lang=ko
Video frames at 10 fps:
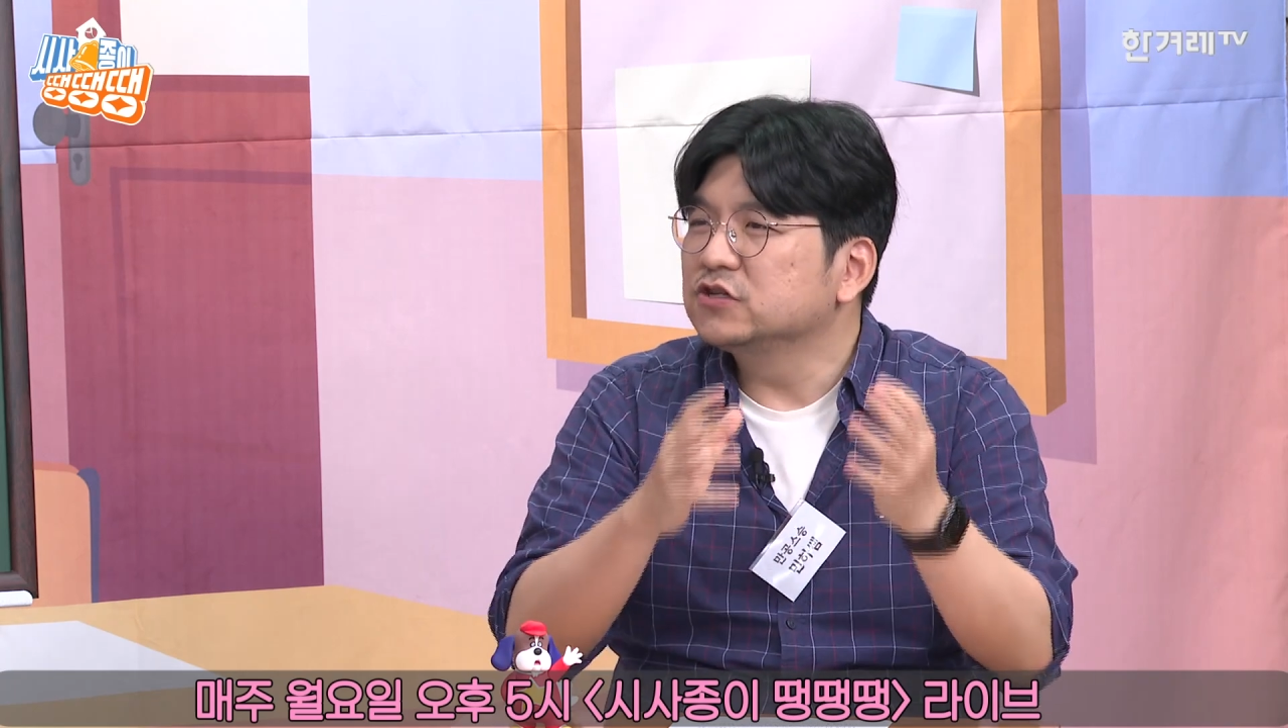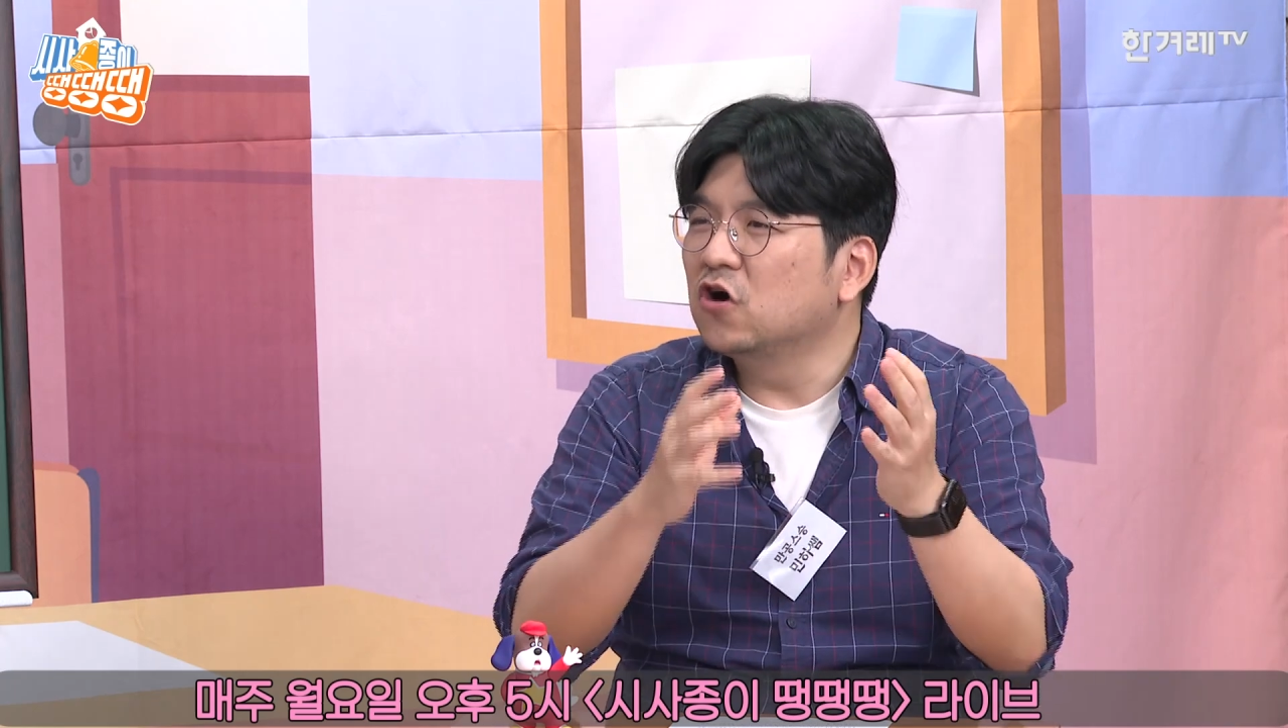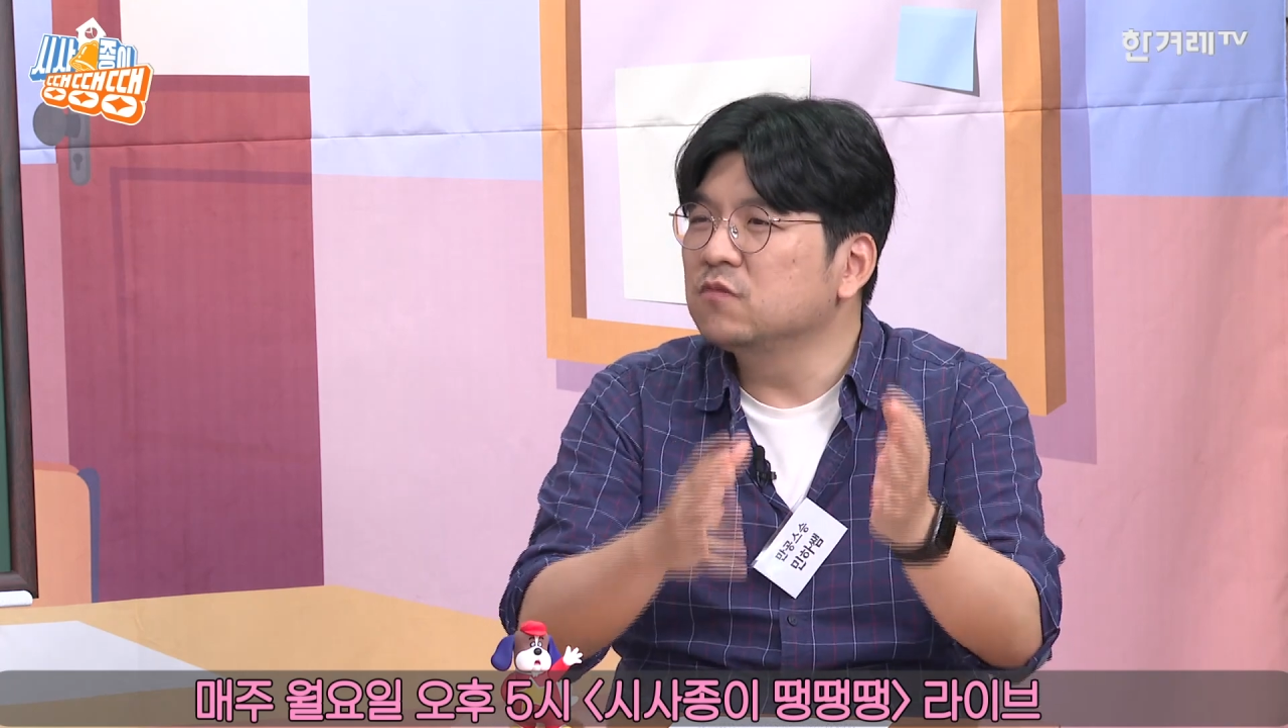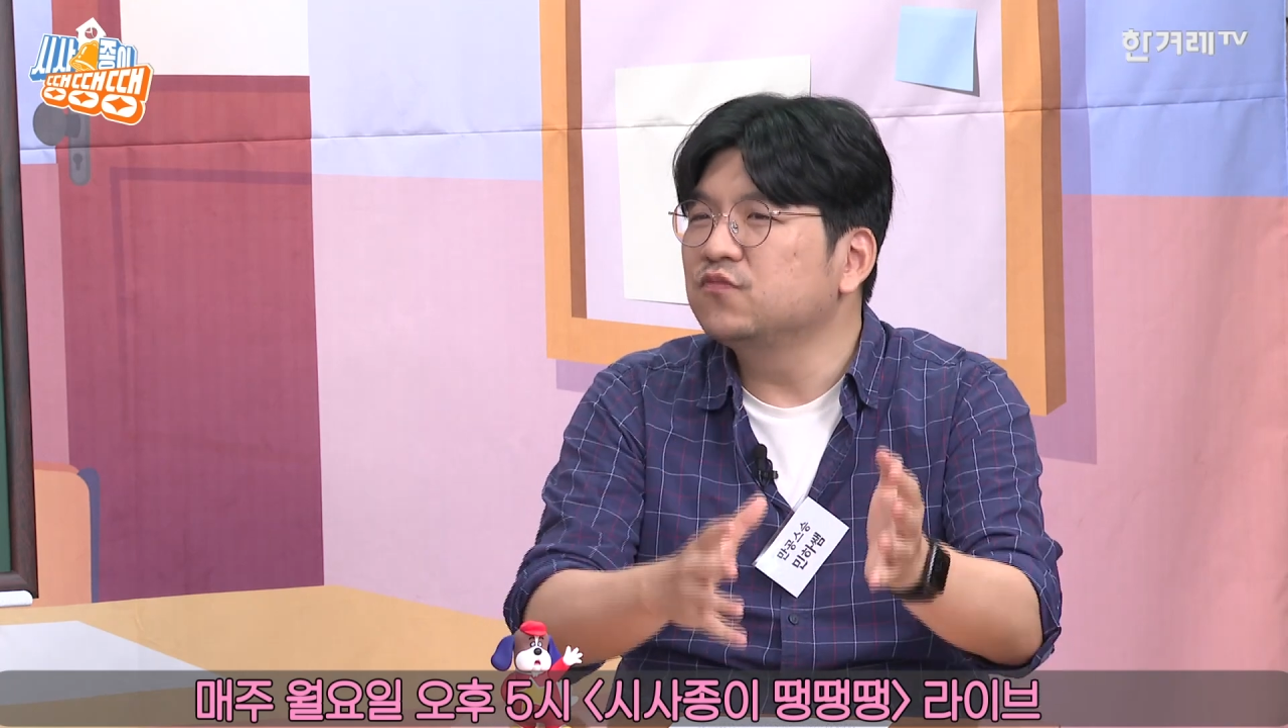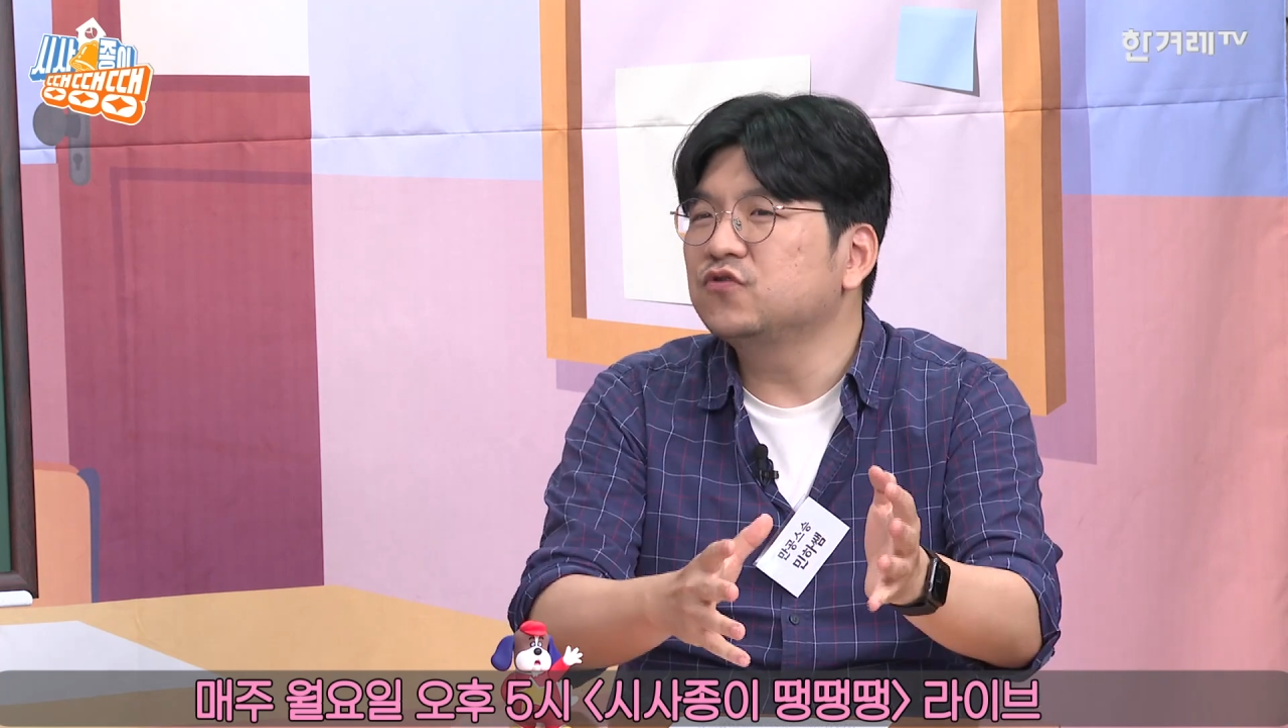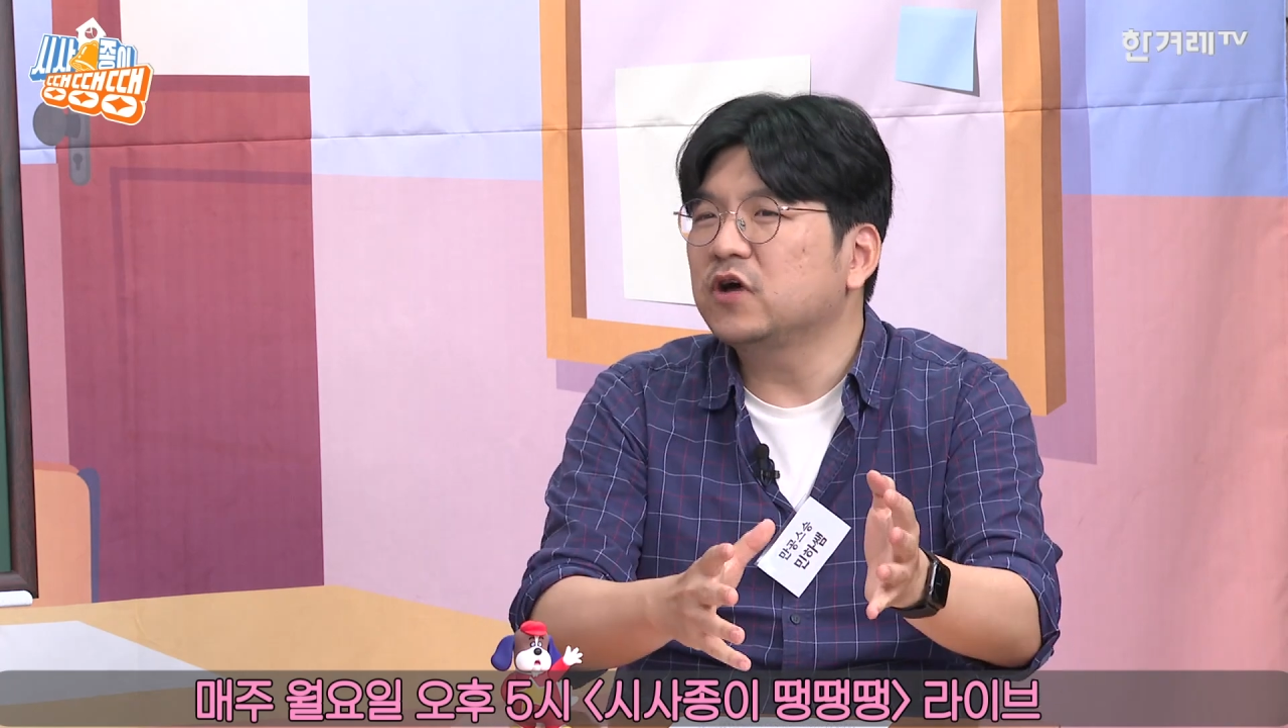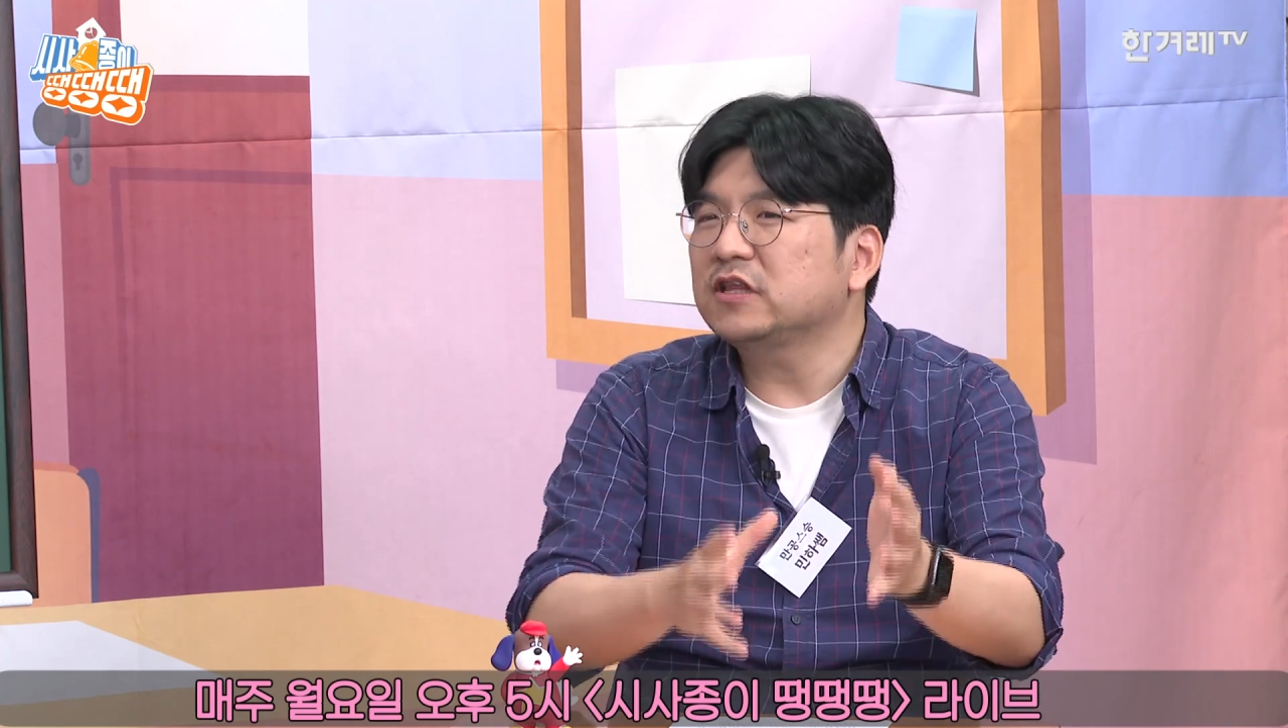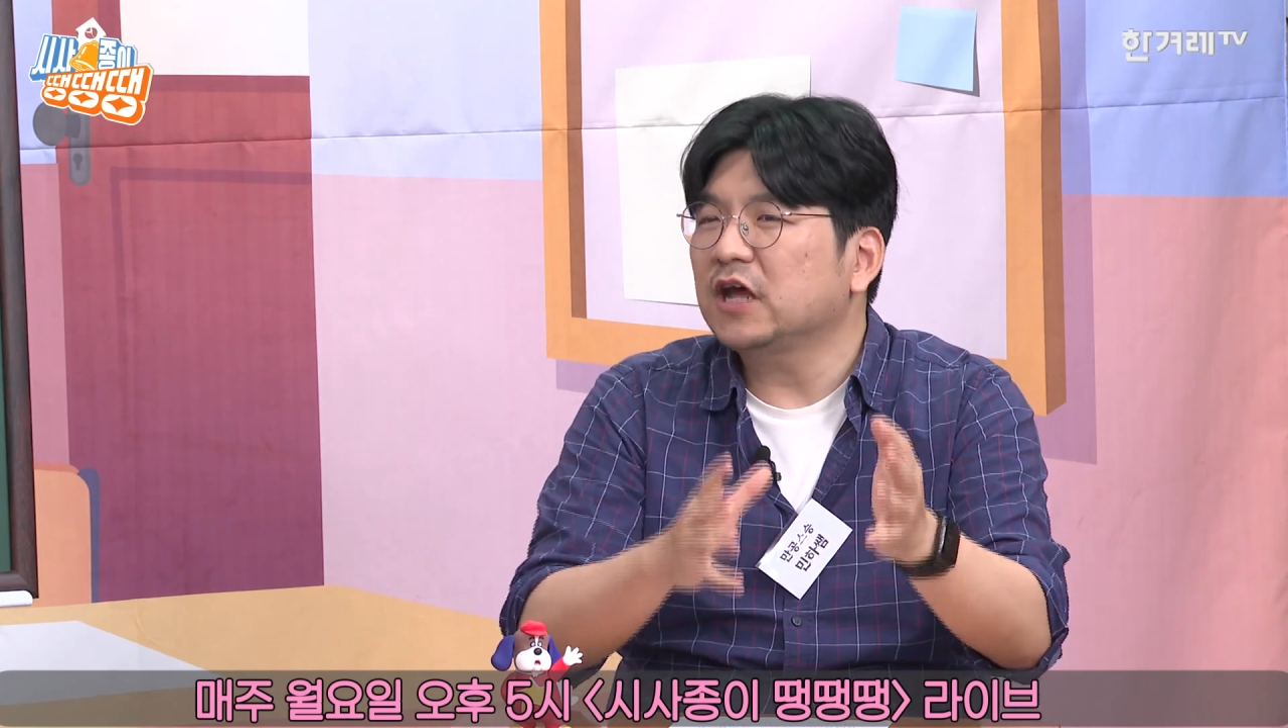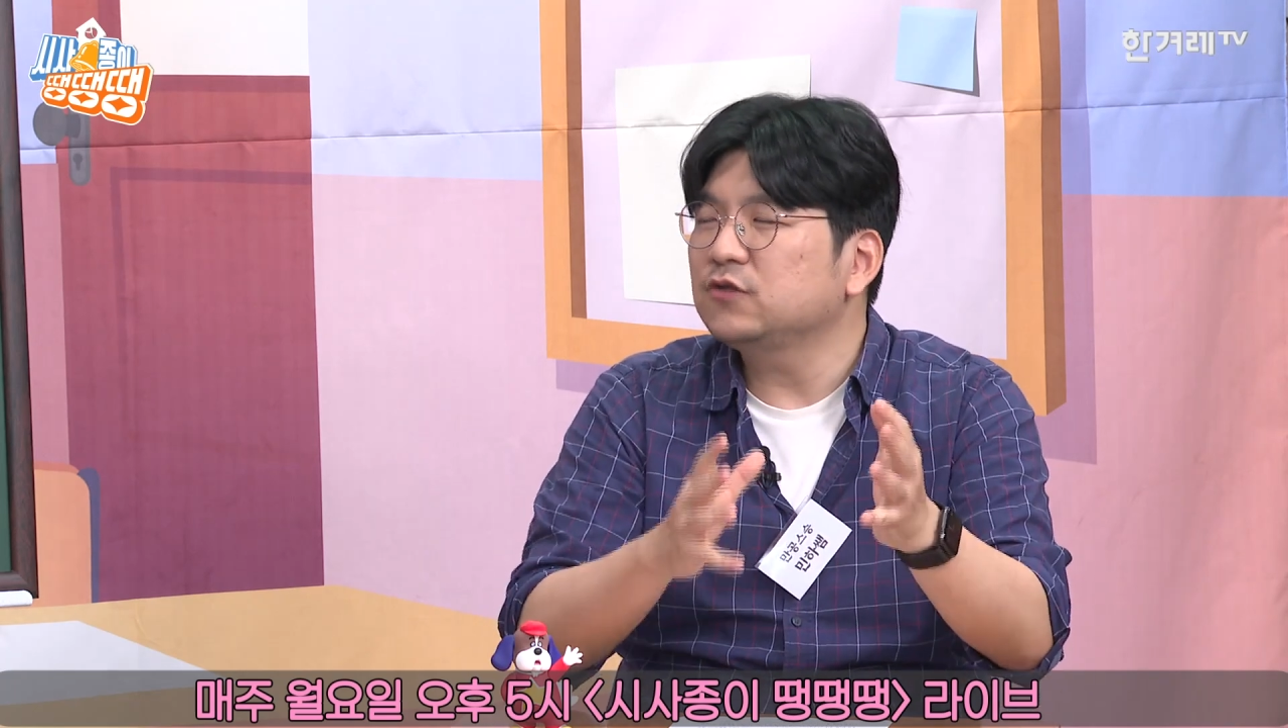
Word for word: 정부의